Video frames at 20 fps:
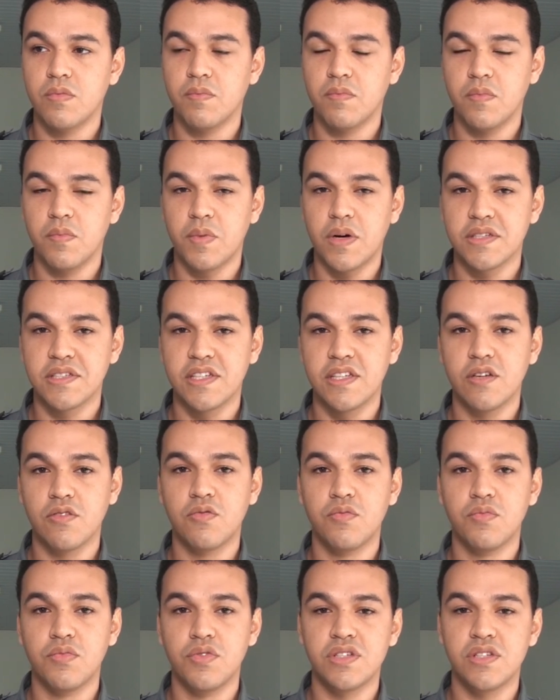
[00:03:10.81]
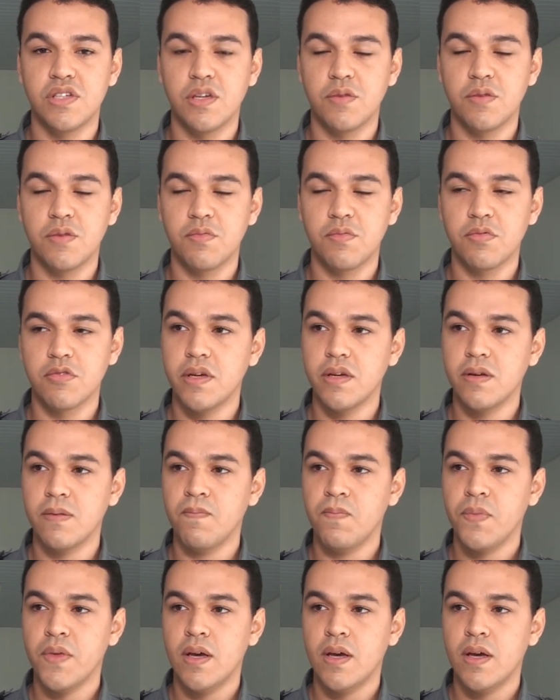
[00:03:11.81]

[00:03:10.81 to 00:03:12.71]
em parceria com o município também,